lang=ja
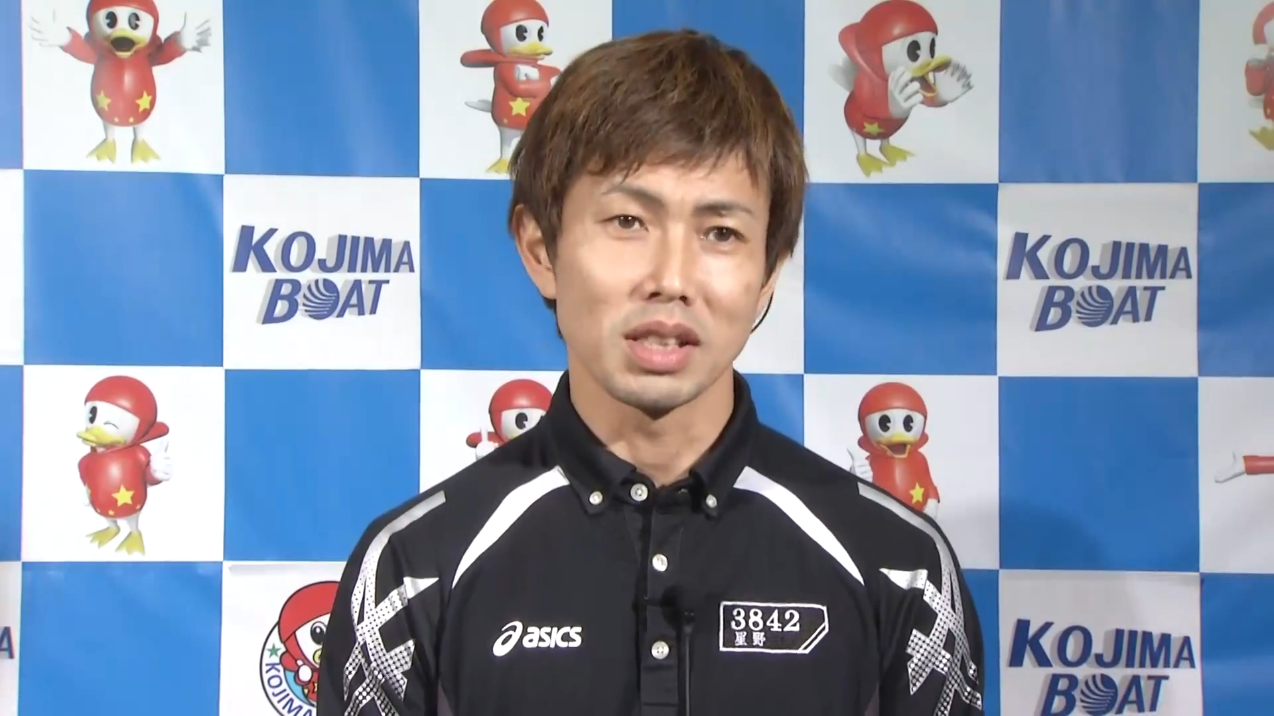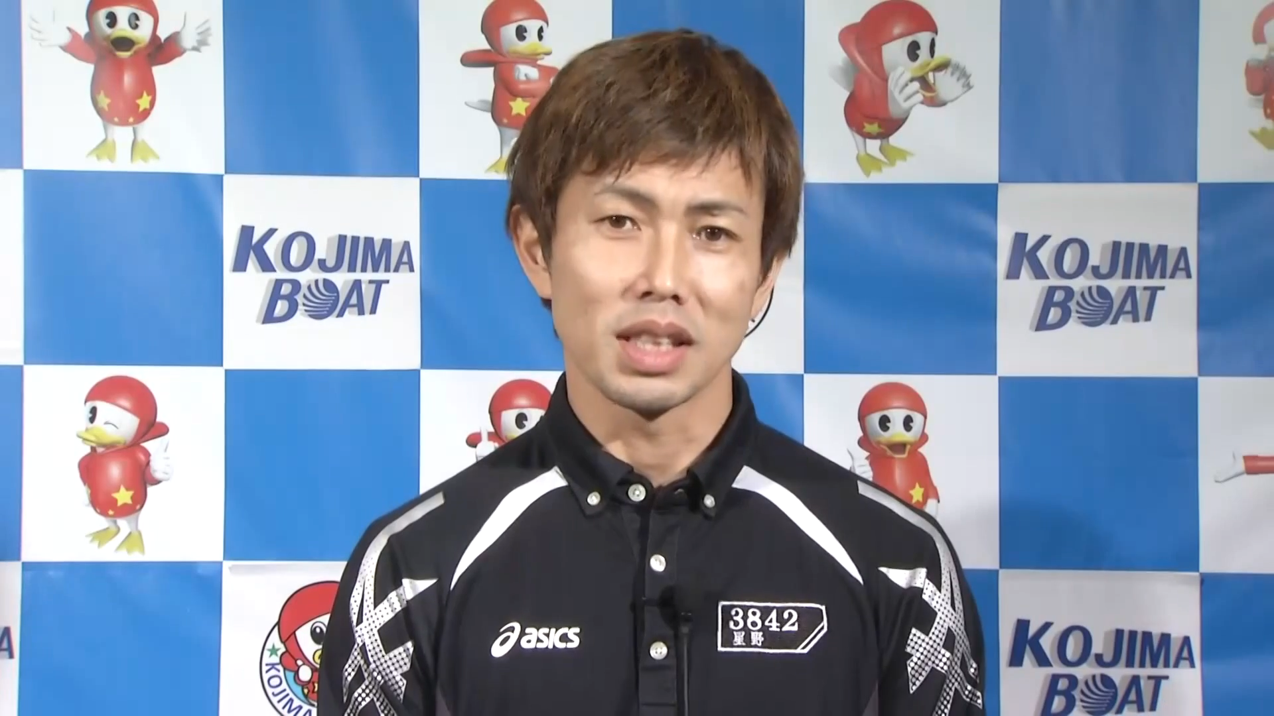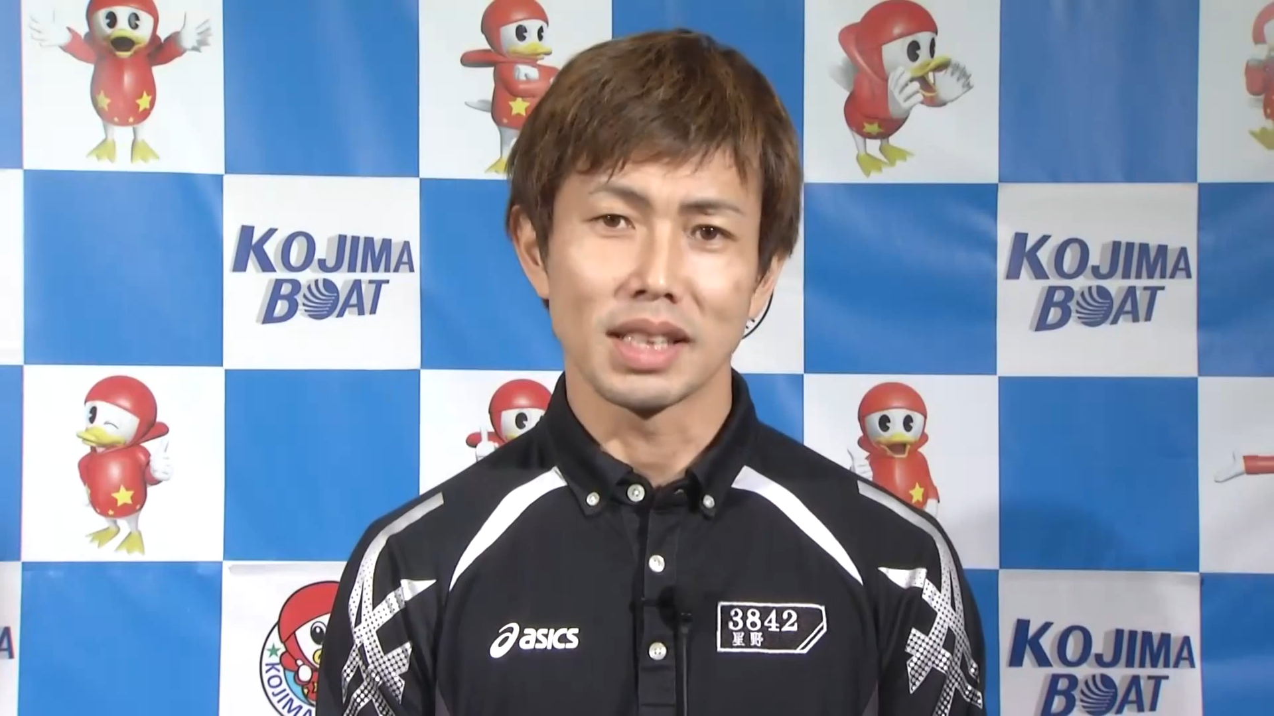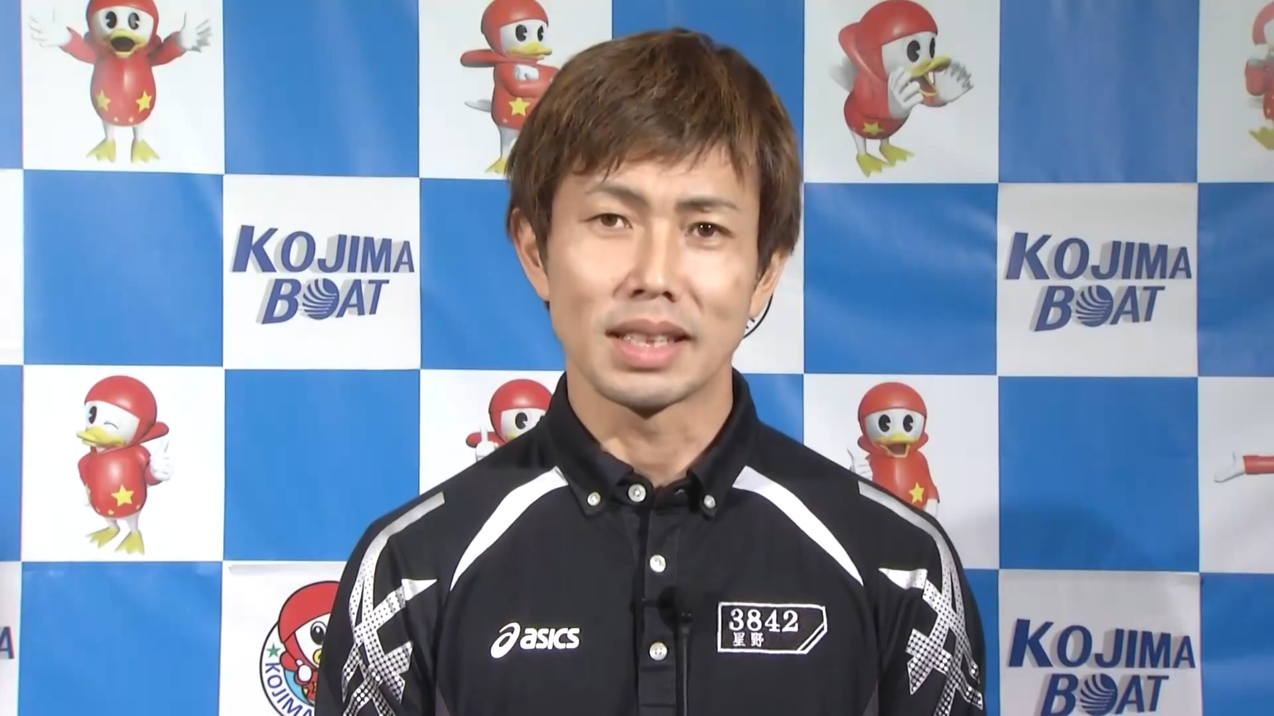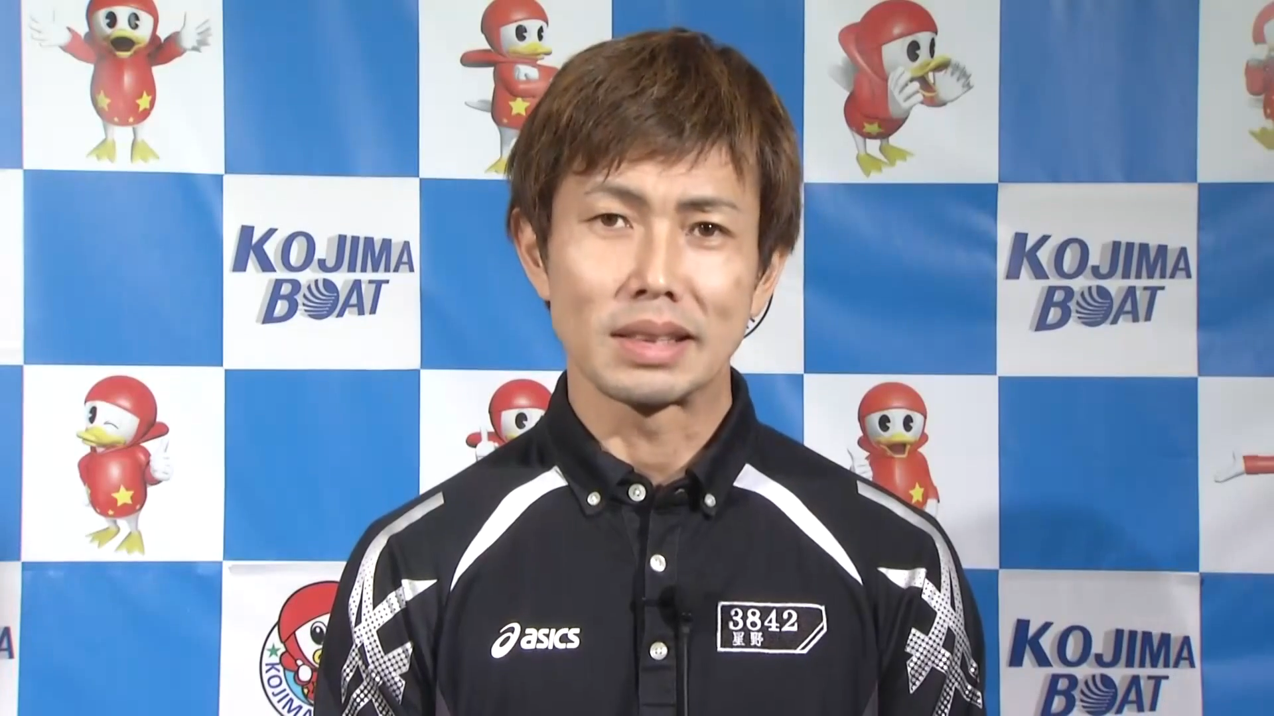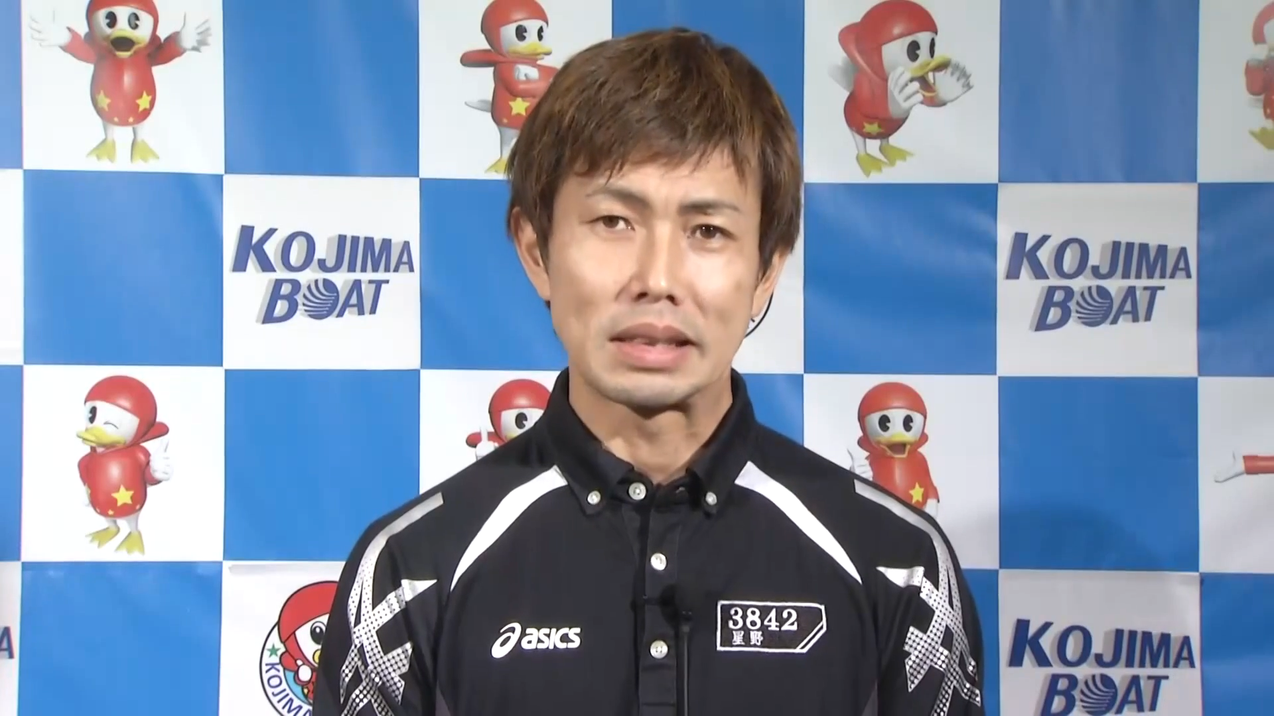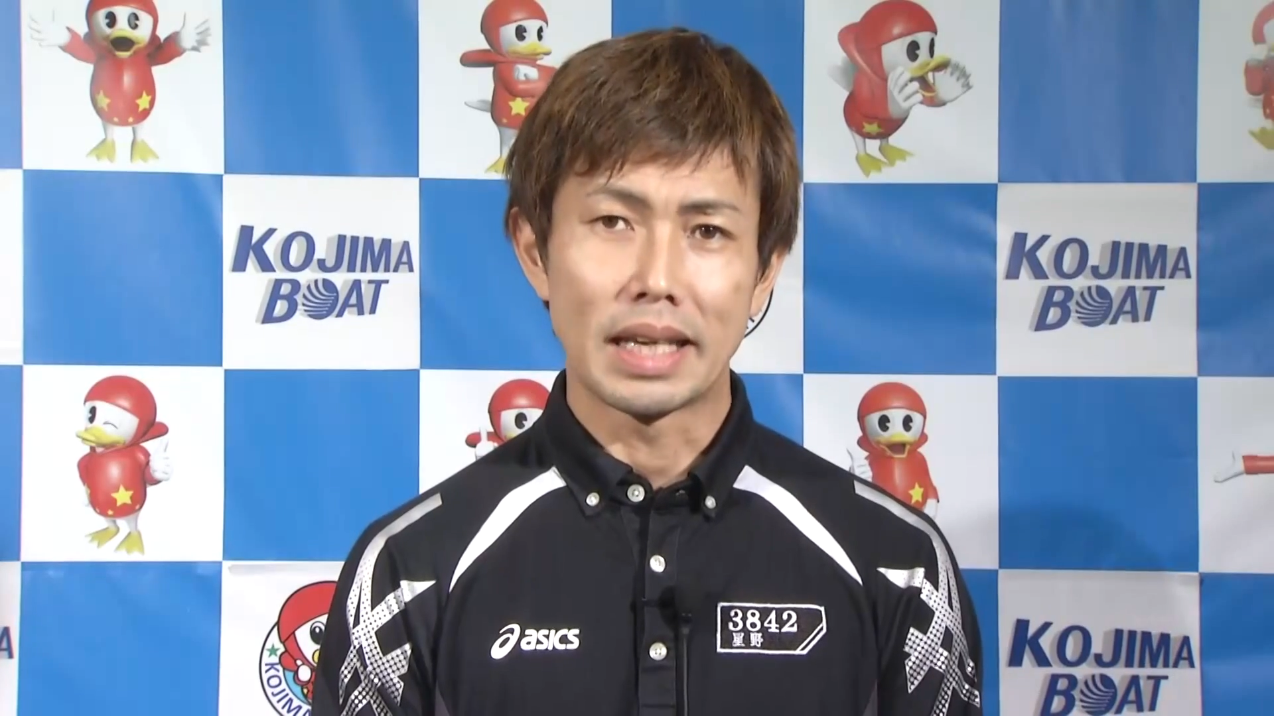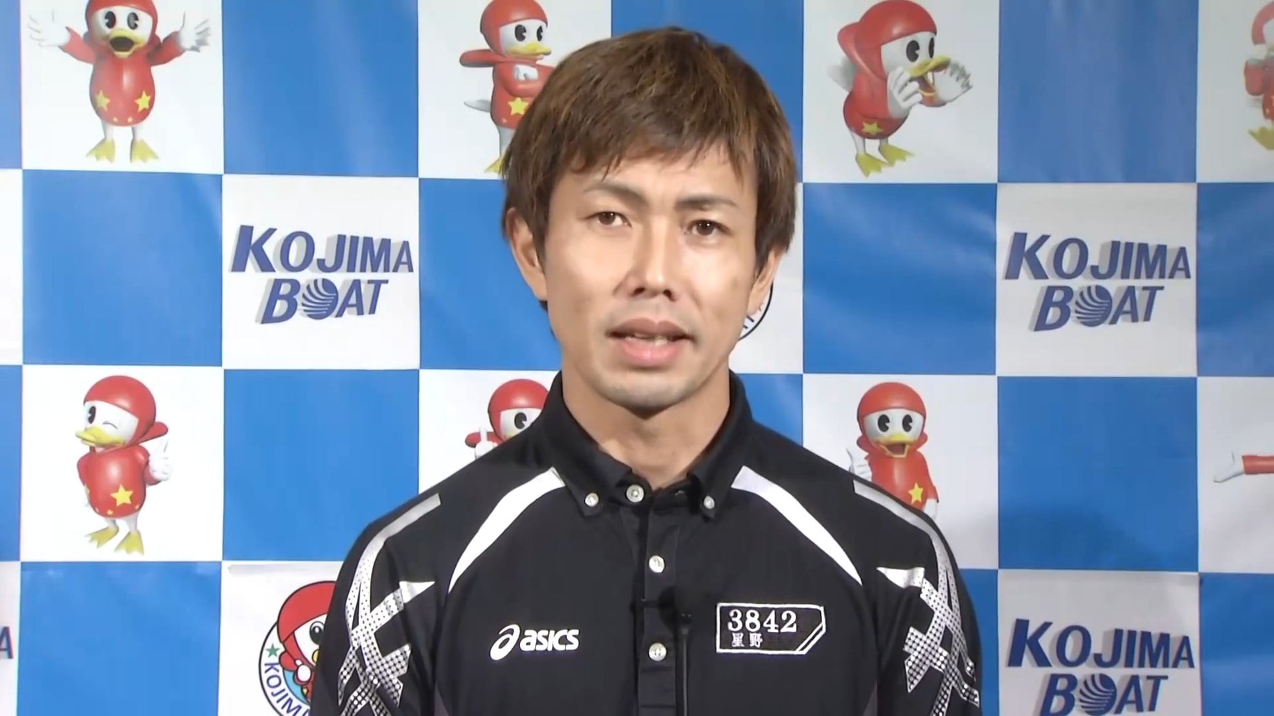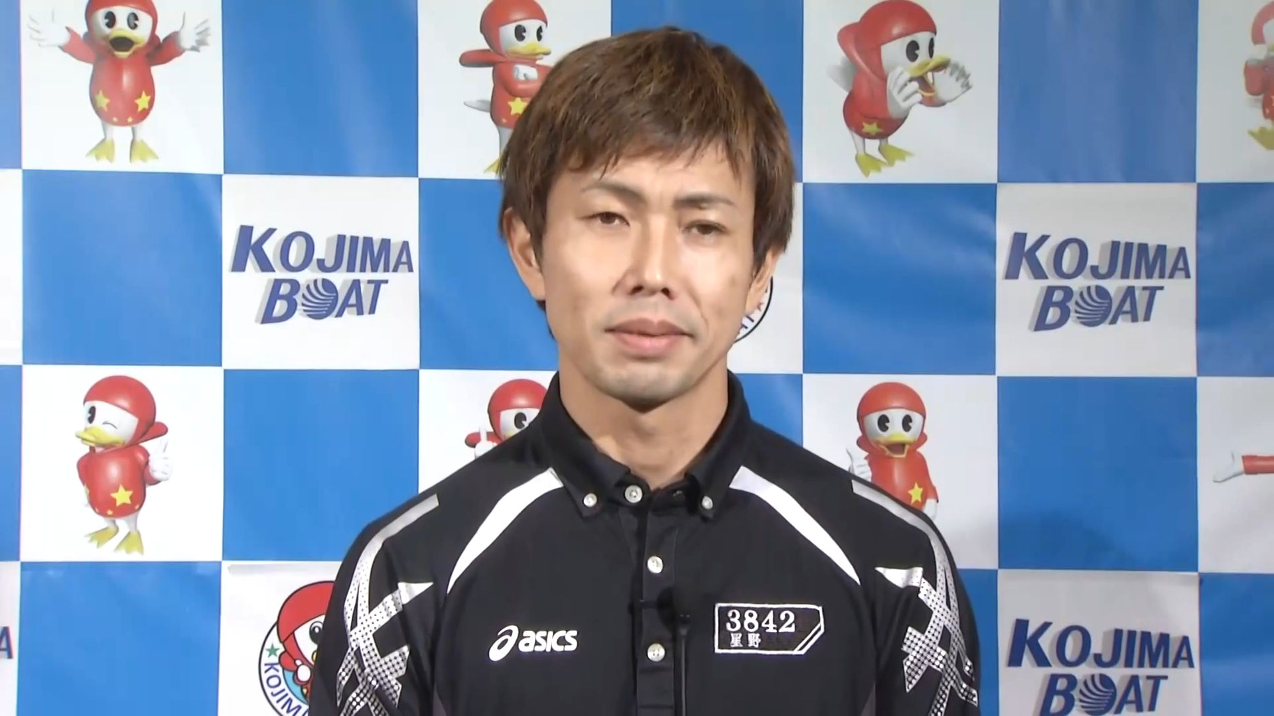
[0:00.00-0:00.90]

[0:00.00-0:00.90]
じなかったですね、